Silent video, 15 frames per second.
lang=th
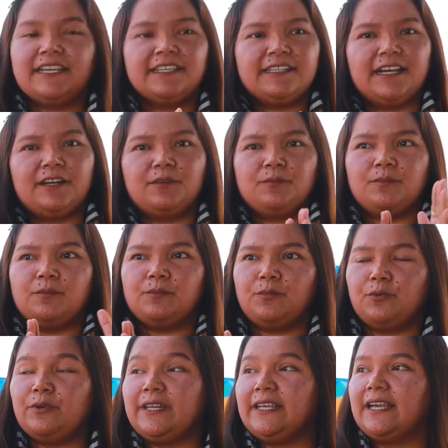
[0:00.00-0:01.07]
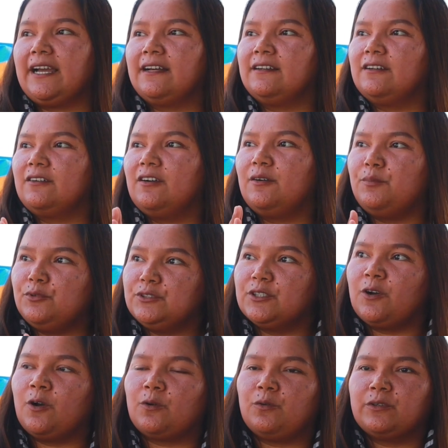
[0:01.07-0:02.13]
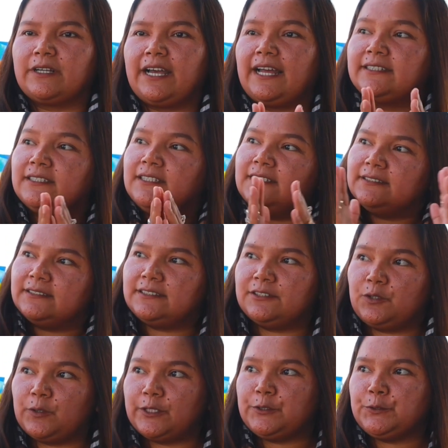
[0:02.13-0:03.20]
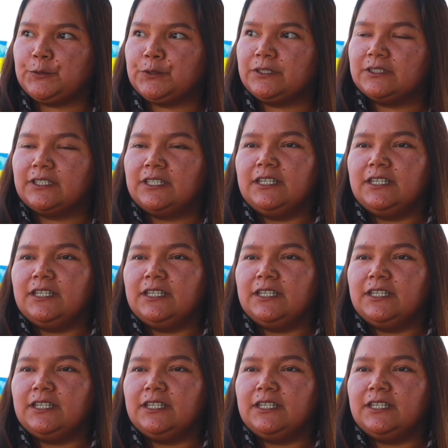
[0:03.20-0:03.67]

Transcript: ให้ทั้งผู้เลี้ยงแล้วก็ผู้เจ้าของโครงการถือคนละชุด